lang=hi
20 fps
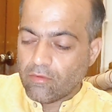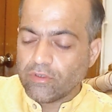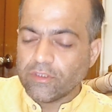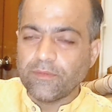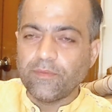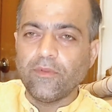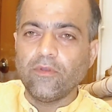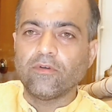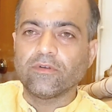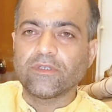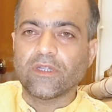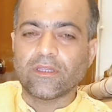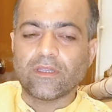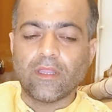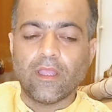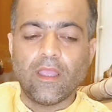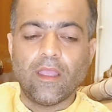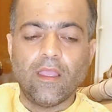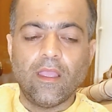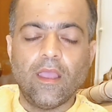कुछ भी हो
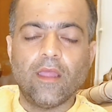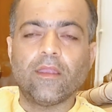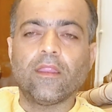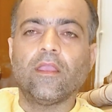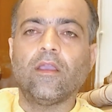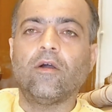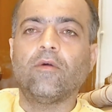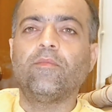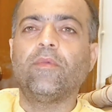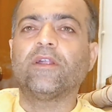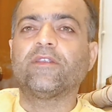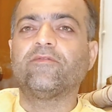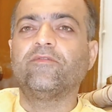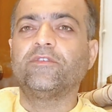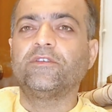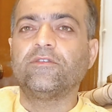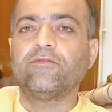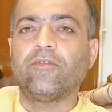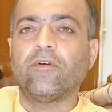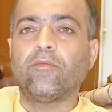सकता है एनी ऑफ बेस्ट
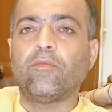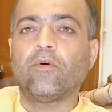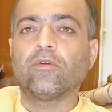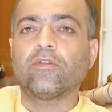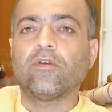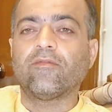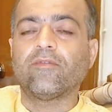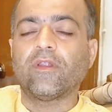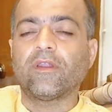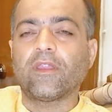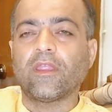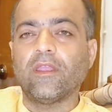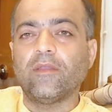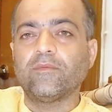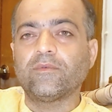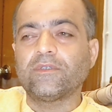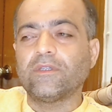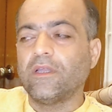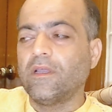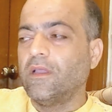विच इज बहुत ऑफ द
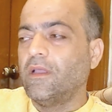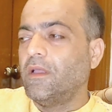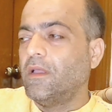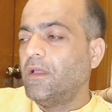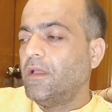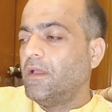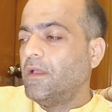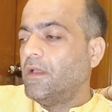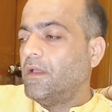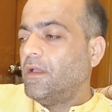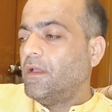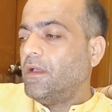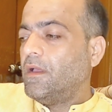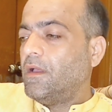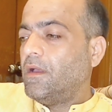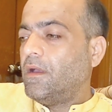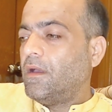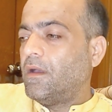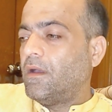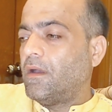टीम्स
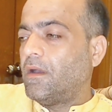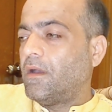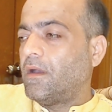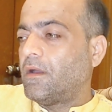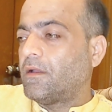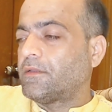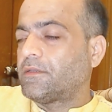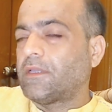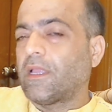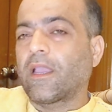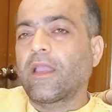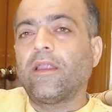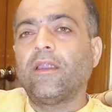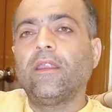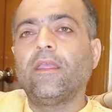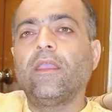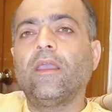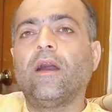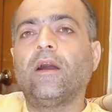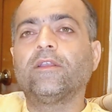
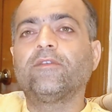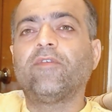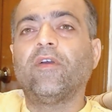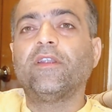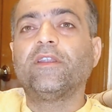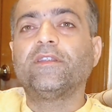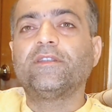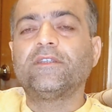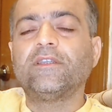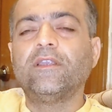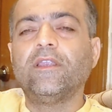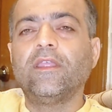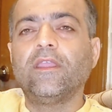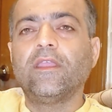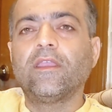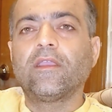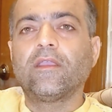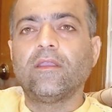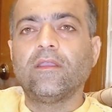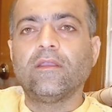सेकेंडली आज फैंटीसी
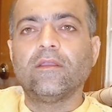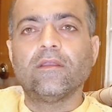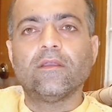लीग